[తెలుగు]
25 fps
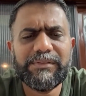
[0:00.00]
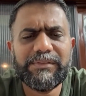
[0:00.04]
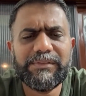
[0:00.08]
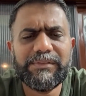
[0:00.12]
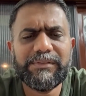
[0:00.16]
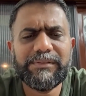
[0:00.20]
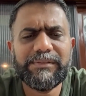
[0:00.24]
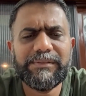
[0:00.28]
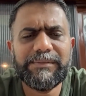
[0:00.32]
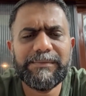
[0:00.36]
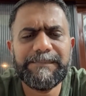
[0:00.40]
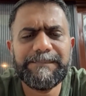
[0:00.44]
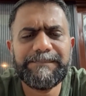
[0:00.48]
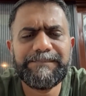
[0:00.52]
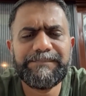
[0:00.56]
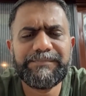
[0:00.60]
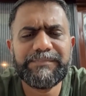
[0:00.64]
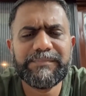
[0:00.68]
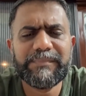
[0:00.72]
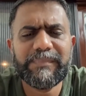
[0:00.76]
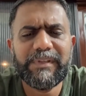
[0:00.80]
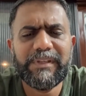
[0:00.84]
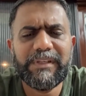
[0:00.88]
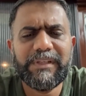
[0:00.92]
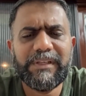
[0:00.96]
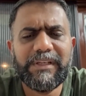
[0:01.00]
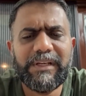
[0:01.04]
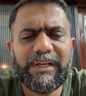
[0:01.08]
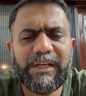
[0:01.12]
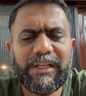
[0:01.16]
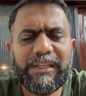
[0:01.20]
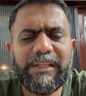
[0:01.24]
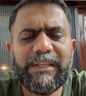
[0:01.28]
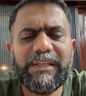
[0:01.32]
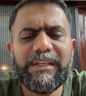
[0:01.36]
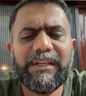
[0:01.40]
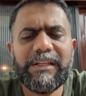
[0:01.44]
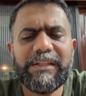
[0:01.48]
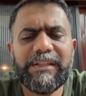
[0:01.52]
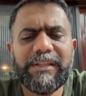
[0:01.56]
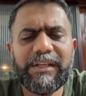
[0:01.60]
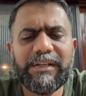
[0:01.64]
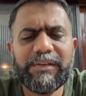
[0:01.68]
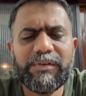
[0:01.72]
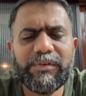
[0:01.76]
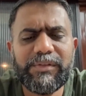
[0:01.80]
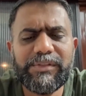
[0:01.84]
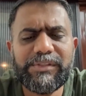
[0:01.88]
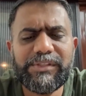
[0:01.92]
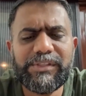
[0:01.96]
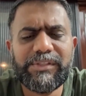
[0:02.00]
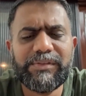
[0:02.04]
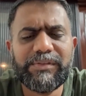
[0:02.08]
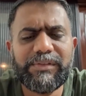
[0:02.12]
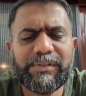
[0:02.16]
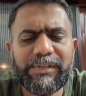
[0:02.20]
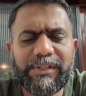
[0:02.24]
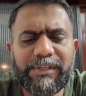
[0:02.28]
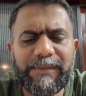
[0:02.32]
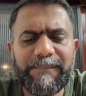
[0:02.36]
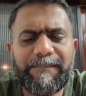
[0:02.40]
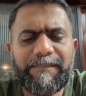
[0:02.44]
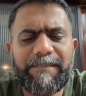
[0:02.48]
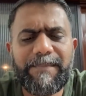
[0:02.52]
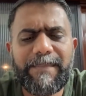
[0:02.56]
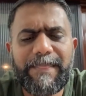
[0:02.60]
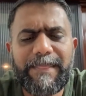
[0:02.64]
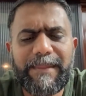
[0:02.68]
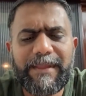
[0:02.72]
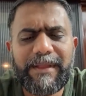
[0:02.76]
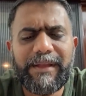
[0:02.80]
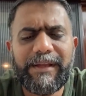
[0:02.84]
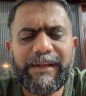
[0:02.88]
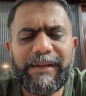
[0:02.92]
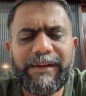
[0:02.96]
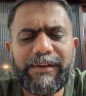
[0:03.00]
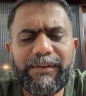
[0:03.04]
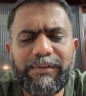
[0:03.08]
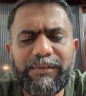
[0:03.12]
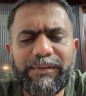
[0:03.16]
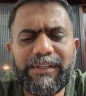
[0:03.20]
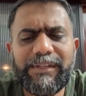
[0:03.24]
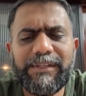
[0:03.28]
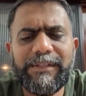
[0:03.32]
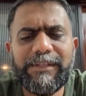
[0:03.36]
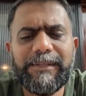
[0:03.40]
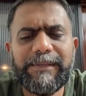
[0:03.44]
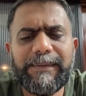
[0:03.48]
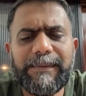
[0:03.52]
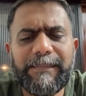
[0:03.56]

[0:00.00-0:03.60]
సో అది దాని గురించి ఒకటి రెండోది